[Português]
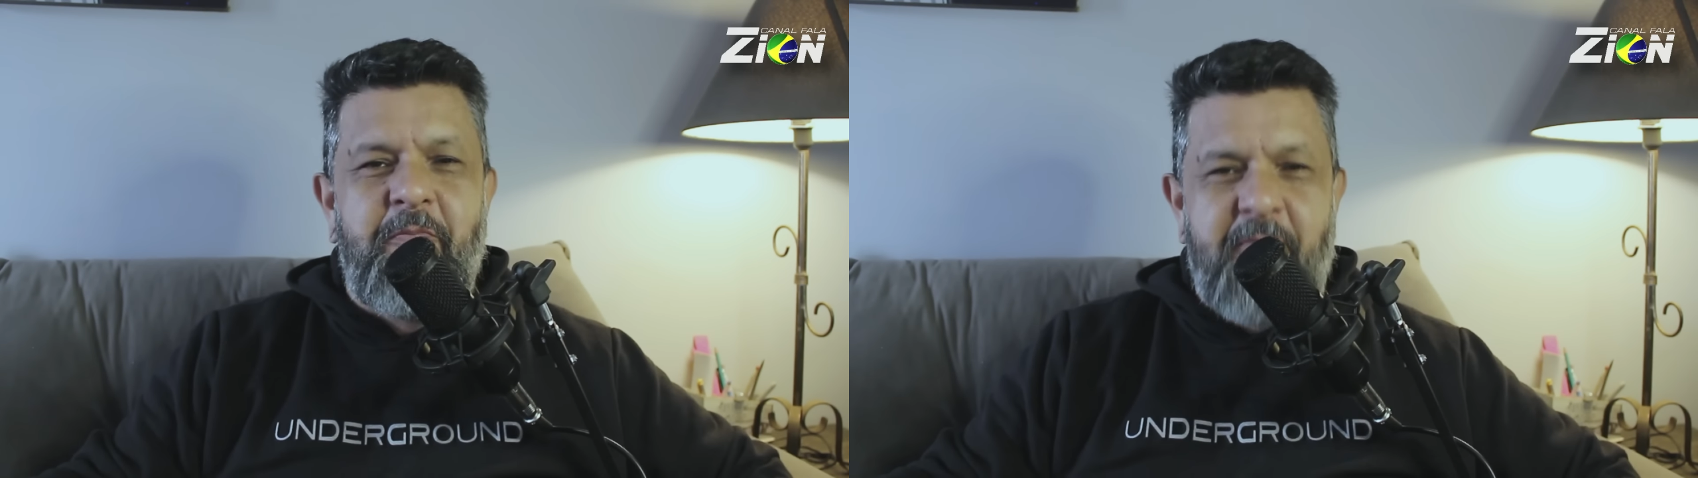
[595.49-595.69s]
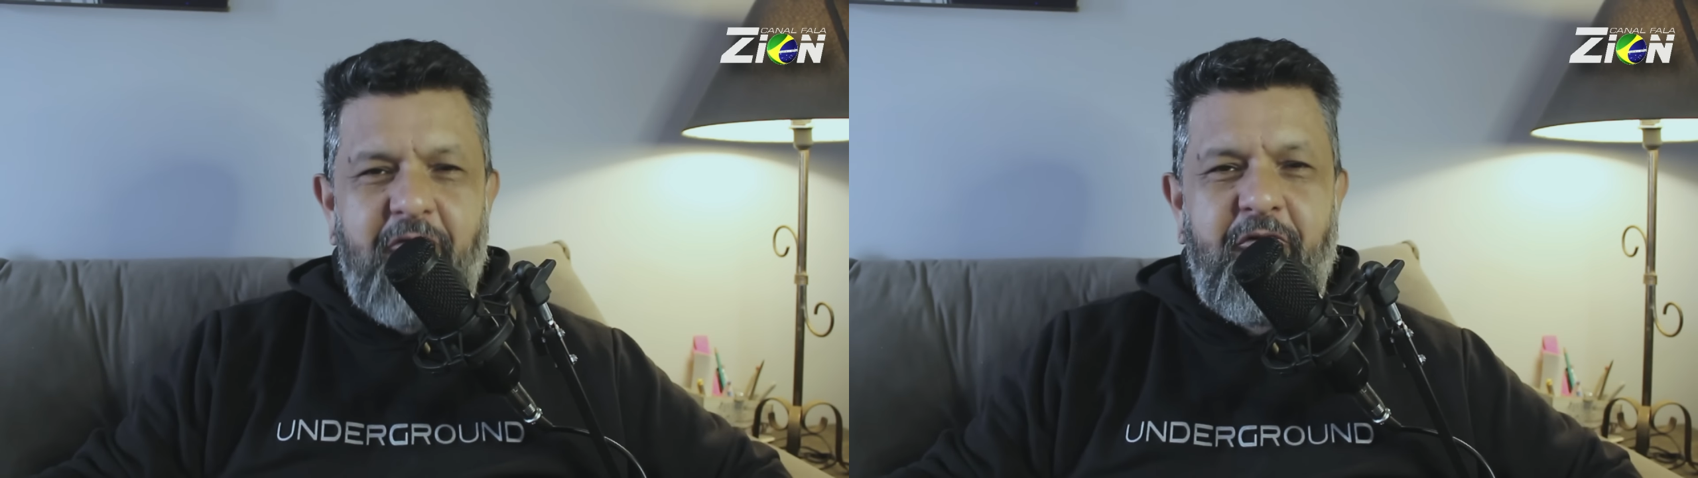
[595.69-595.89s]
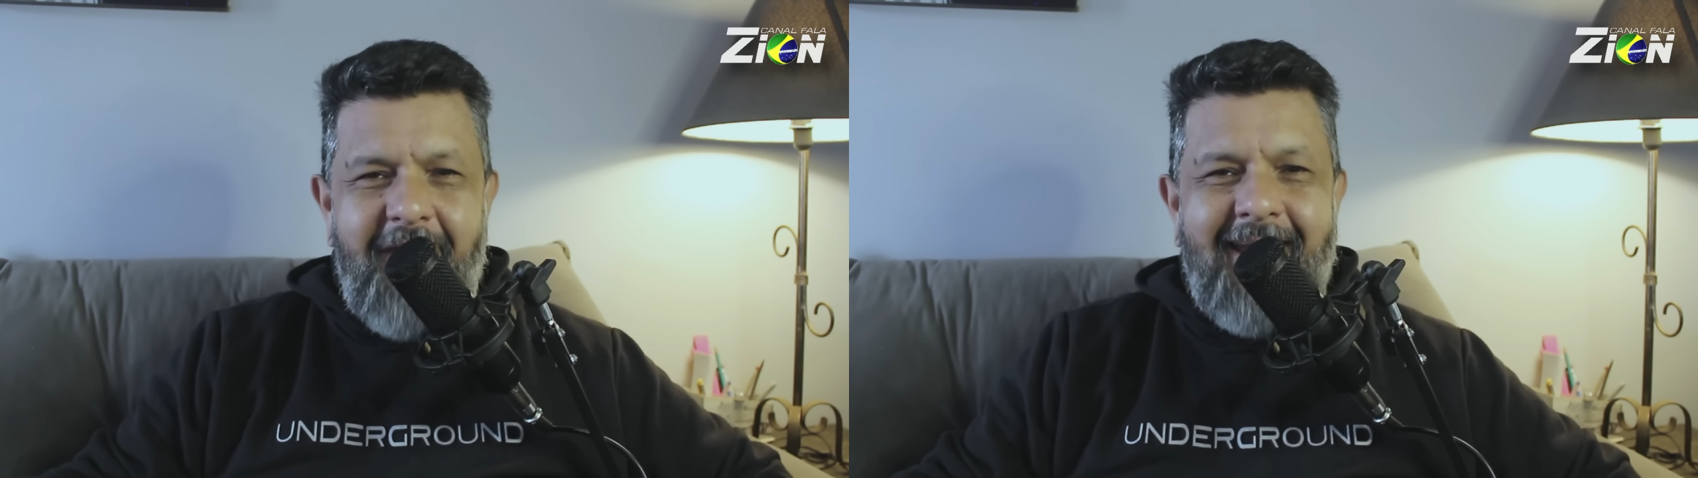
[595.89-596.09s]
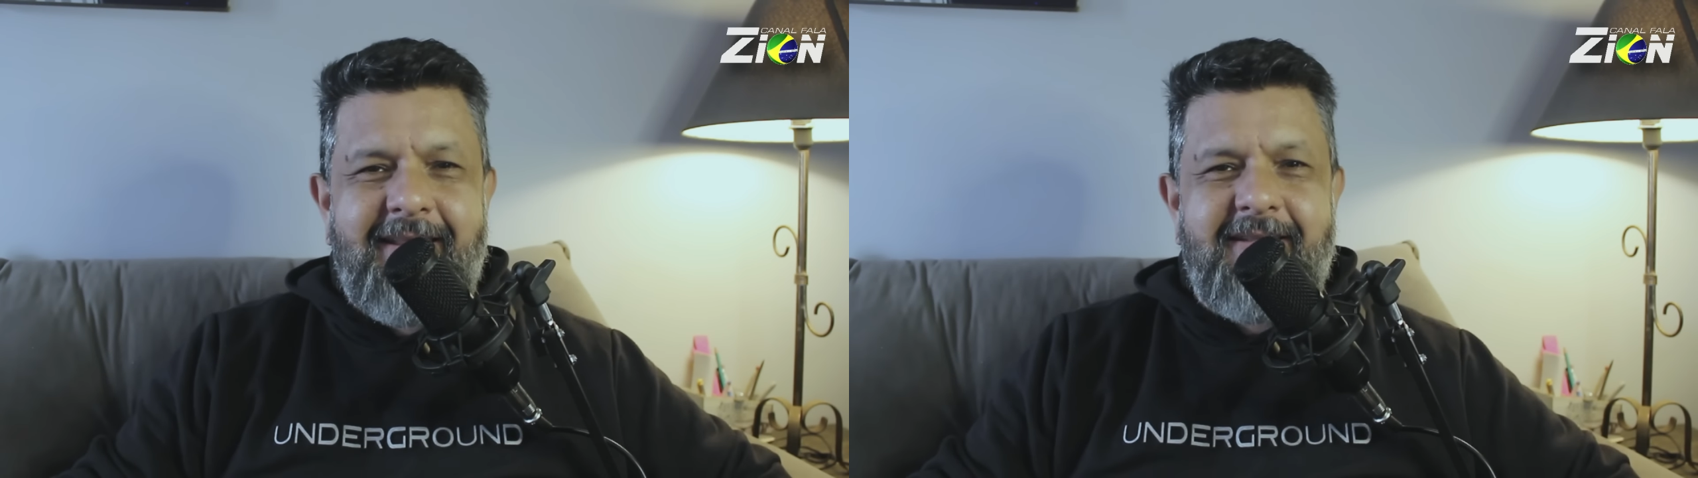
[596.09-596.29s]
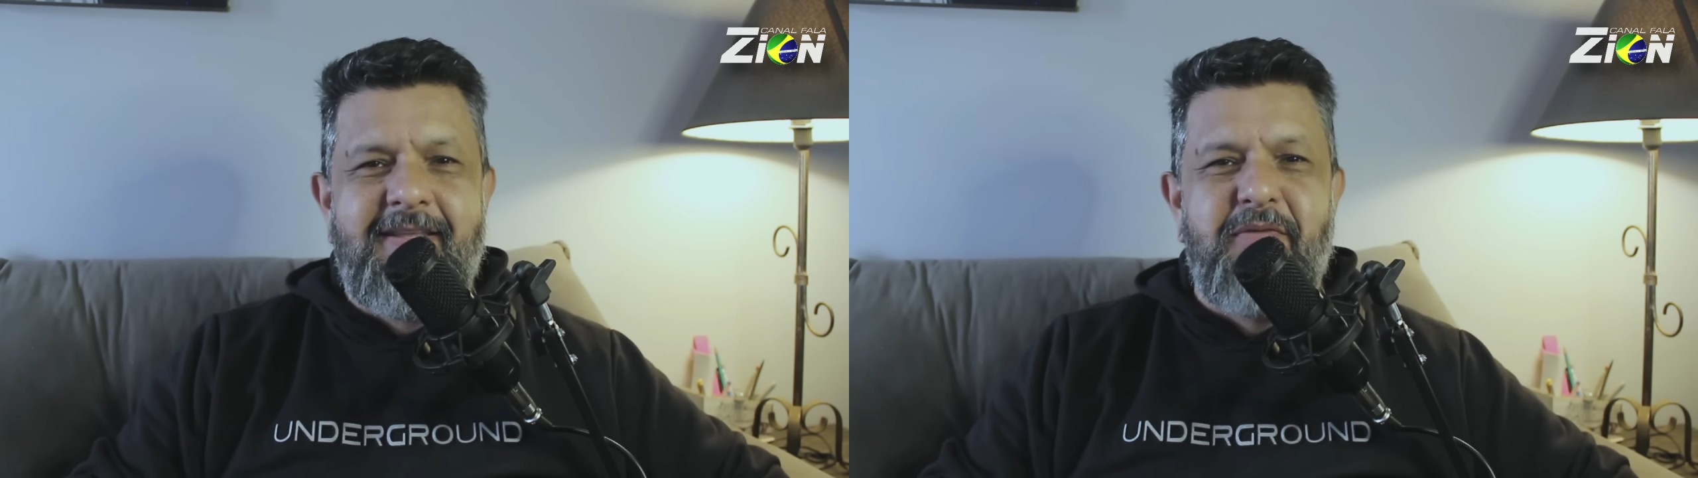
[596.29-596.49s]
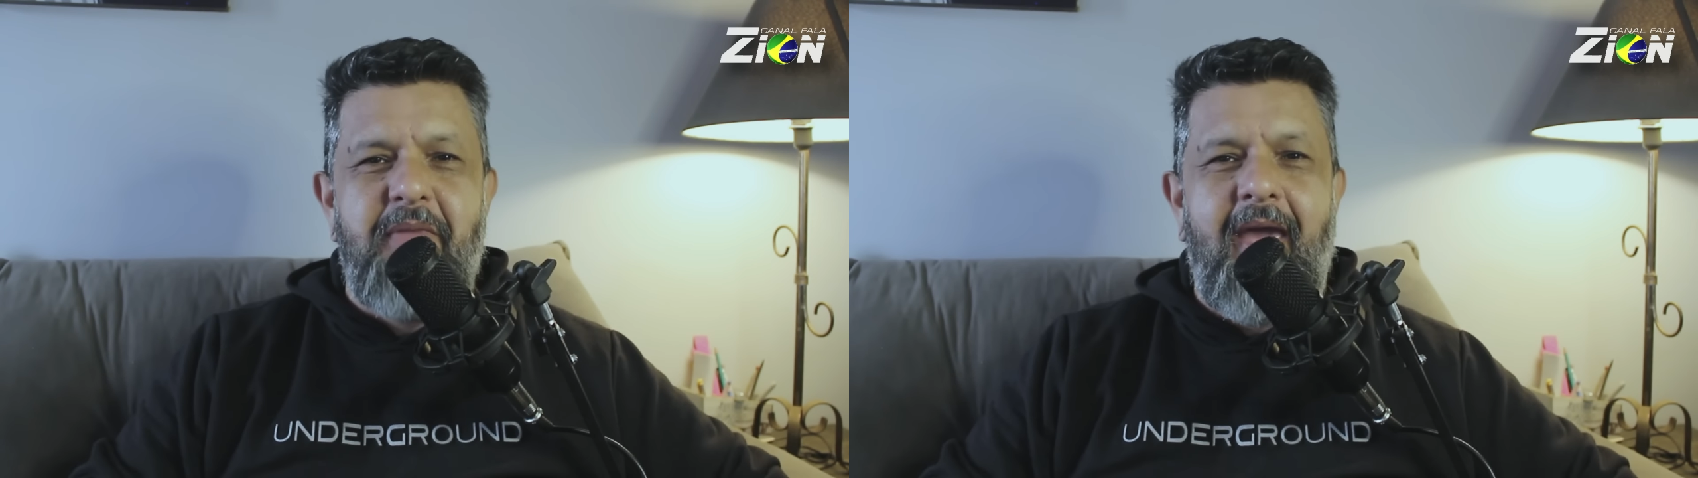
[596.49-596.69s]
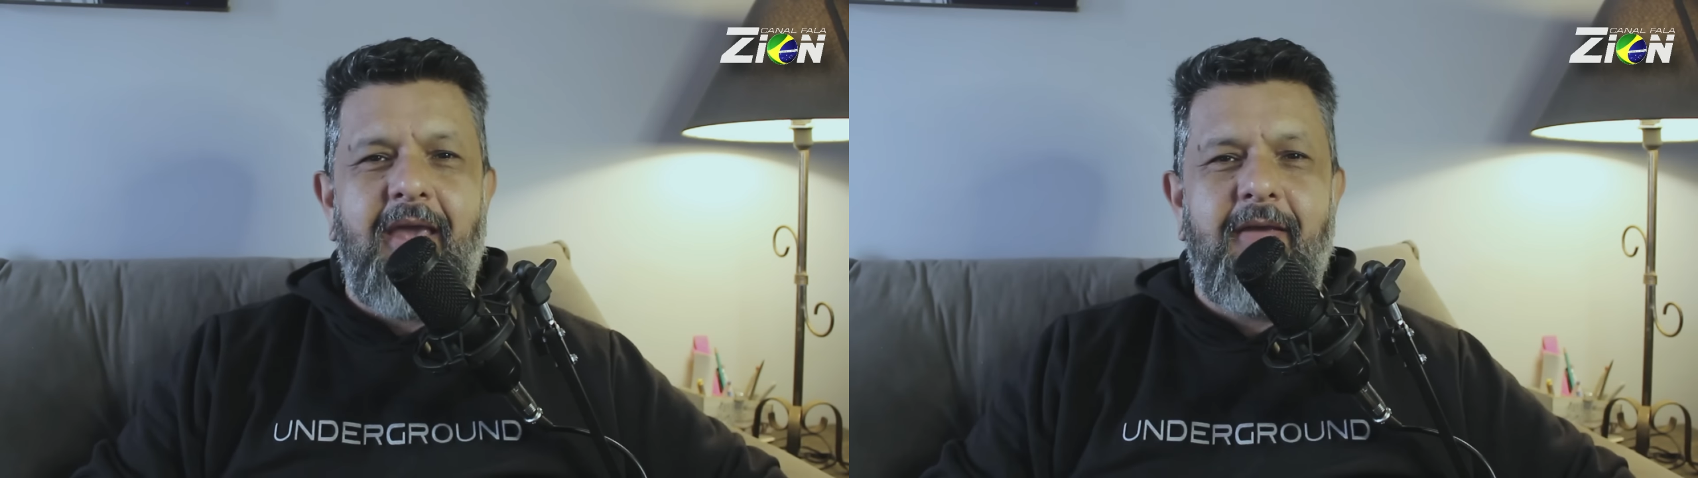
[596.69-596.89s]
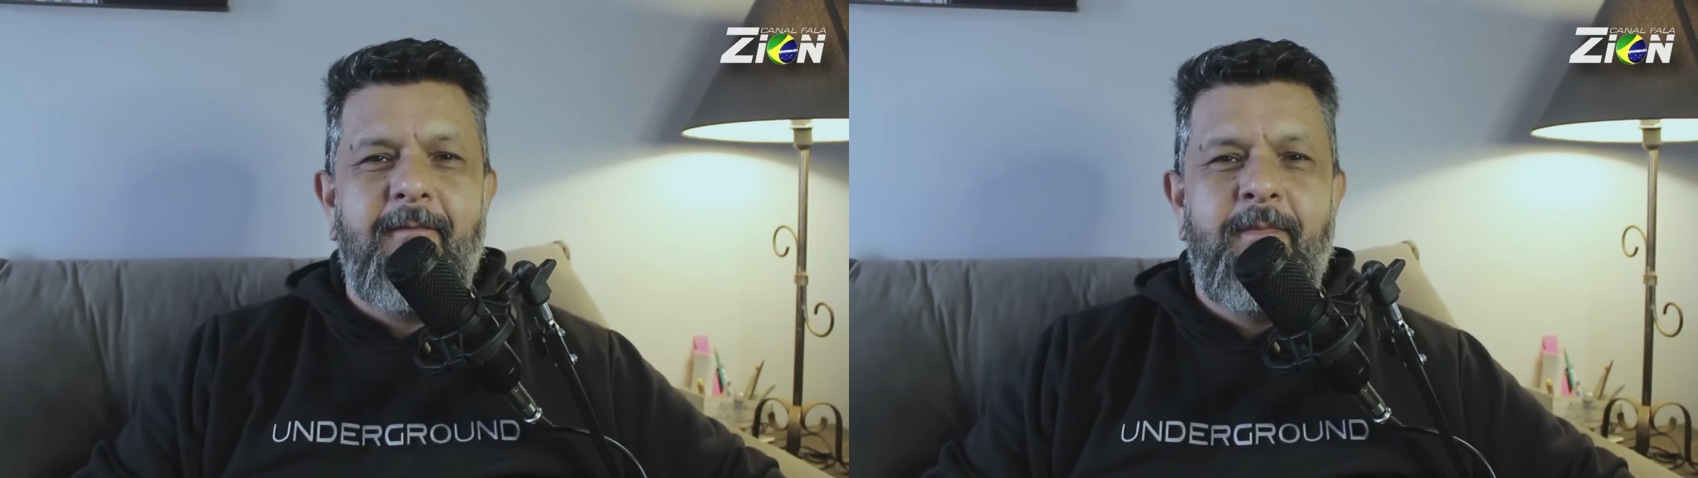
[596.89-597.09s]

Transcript: profeta também